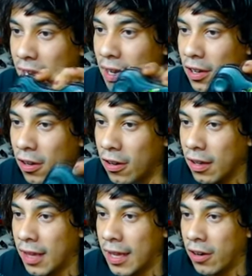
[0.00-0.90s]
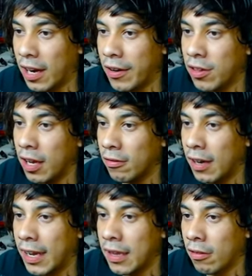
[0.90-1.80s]
No coincido, ok, versión
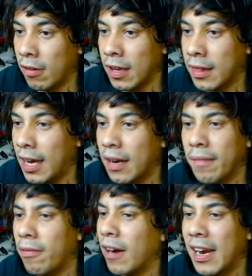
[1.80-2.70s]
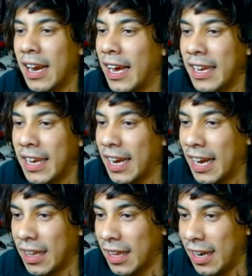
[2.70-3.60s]
actual, quieres actualizar, pónganle ahí en
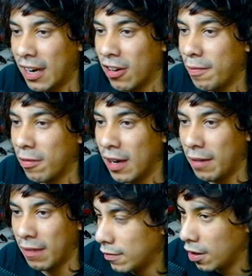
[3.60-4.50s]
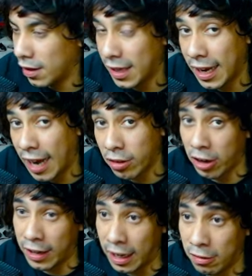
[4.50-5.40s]
cancelar, no hay problema. Si en caso que
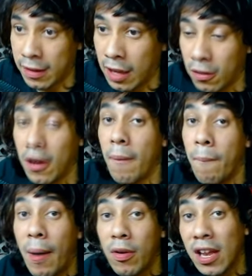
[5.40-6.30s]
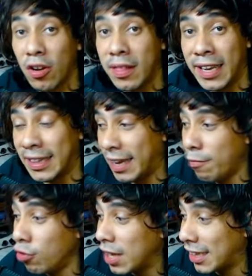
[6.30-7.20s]
lo tengan actualizado, vamos a hacer lo siguiente,
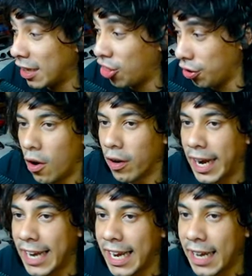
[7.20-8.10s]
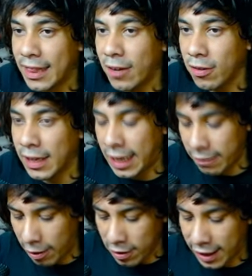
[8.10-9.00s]
mucha atención. Ok, ya que estamos
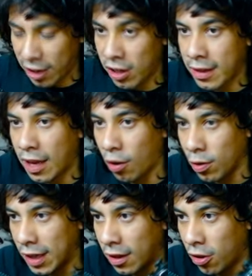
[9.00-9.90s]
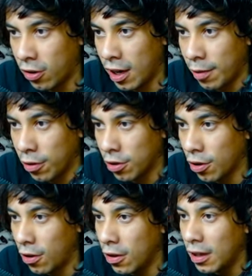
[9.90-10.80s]
aquí, vamos aquí donde dice rutas con el
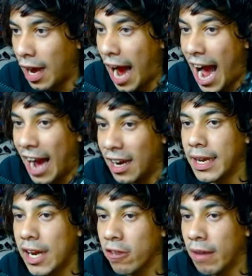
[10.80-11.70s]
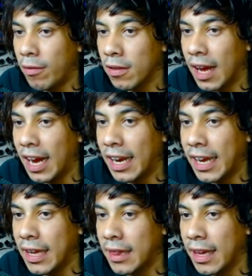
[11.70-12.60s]
botón A y nos vamos al
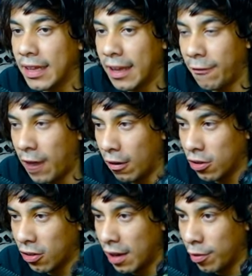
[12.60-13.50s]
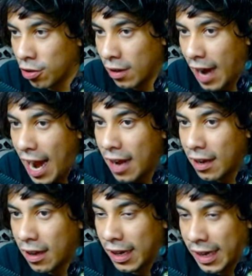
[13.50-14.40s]
que dice default con el botón A,
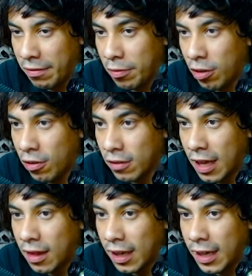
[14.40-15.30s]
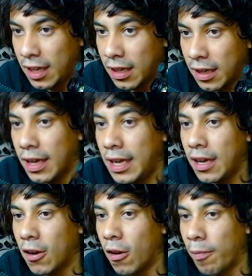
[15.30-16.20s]
aquí mismo en rutas, aquí.
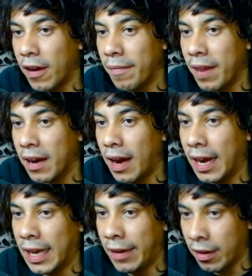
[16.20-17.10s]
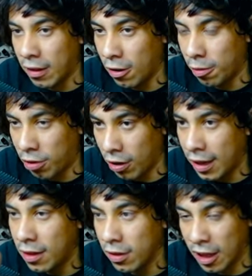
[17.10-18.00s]
Y como pueden ver, aquí van a ser
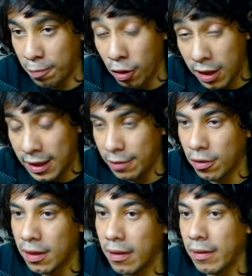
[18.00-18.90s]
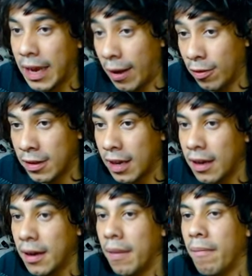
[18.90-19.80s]
opciones, dispositivos que vamos a
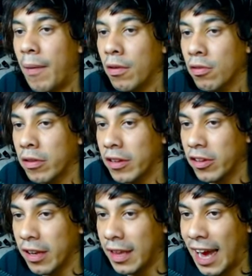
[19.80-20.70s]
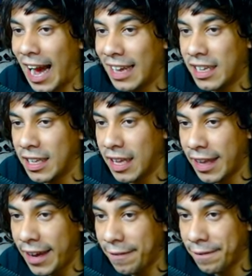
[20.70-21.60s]
hacer. Vamos a escuchar dice
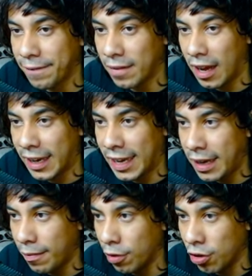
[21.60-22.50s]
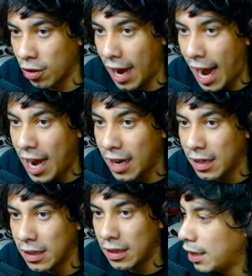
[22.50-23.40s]
HDD aquí, botón A.
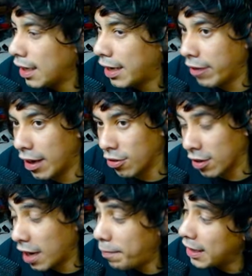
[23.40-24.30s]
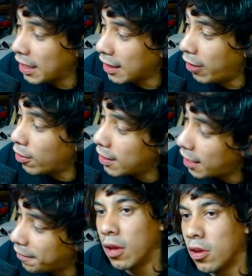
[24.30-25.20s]
Y aquí van a haber dos carpetas ¿Qué vamos a
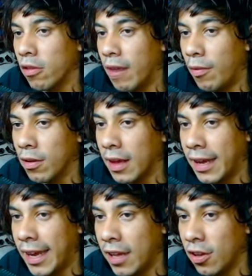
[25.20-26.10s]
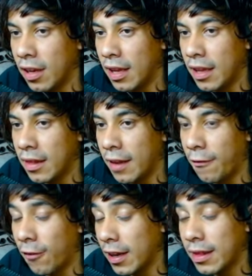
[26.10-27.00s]
hacer. Nos vamos aquí donde dice
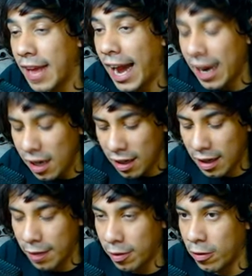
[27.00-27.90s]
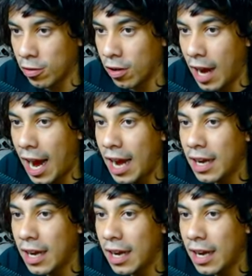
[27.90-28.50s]
Freestyle, le ponemos botón A.